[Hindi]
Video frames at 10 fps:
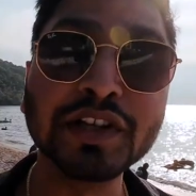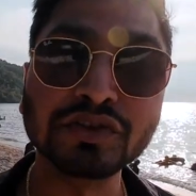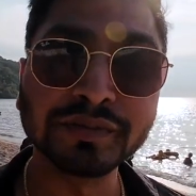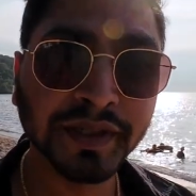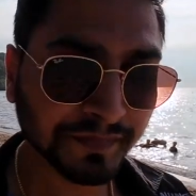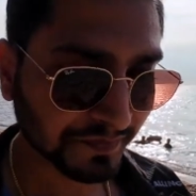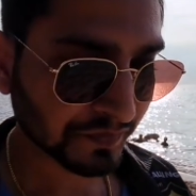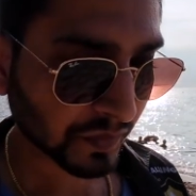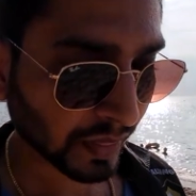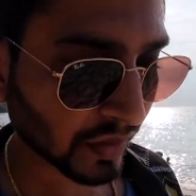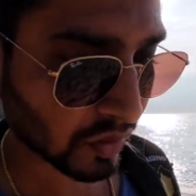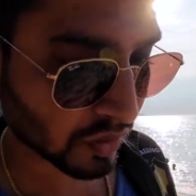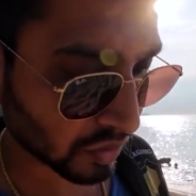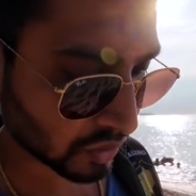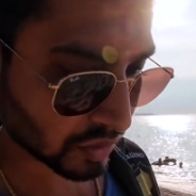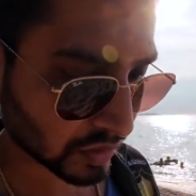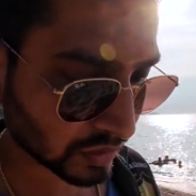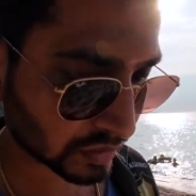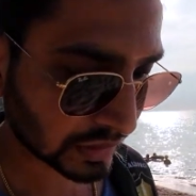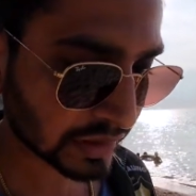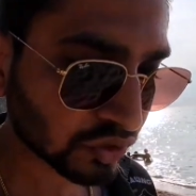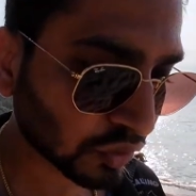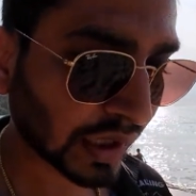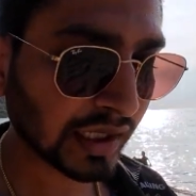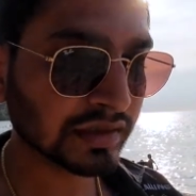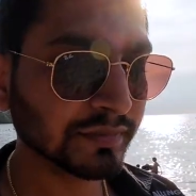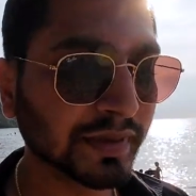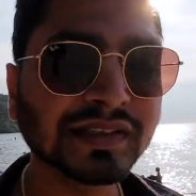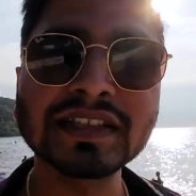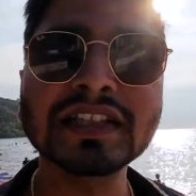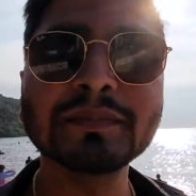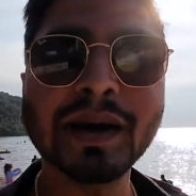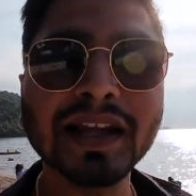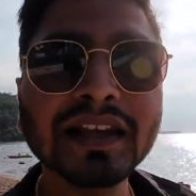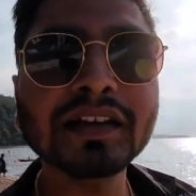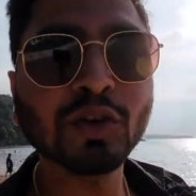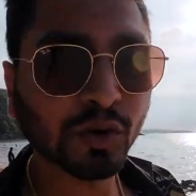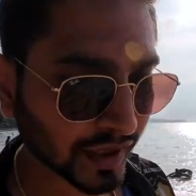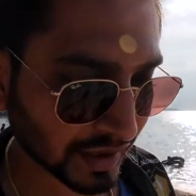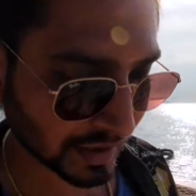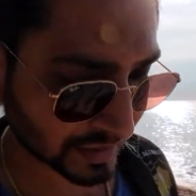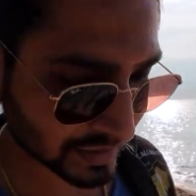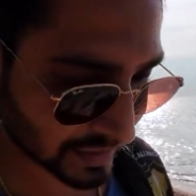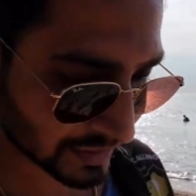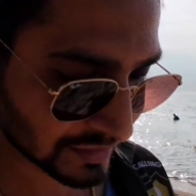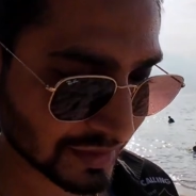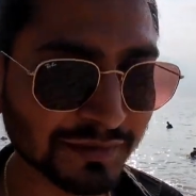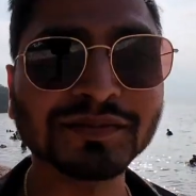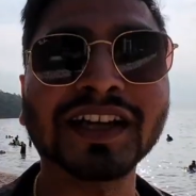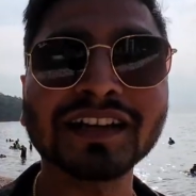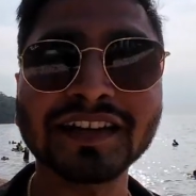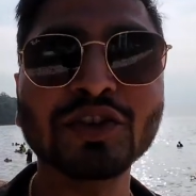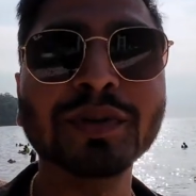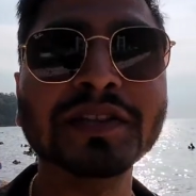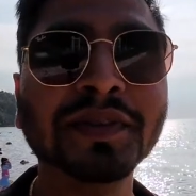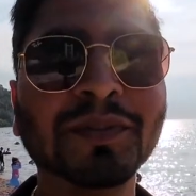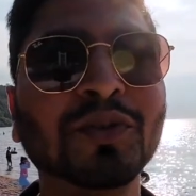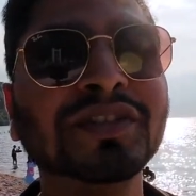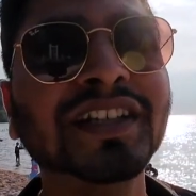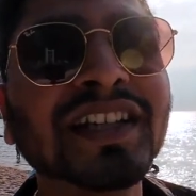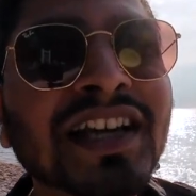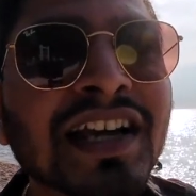वीडियोज़ में और ये तो आज बेसिकली बाय लक हो गया कहानी कि जी हम साकेव बीच पर पहुँच गए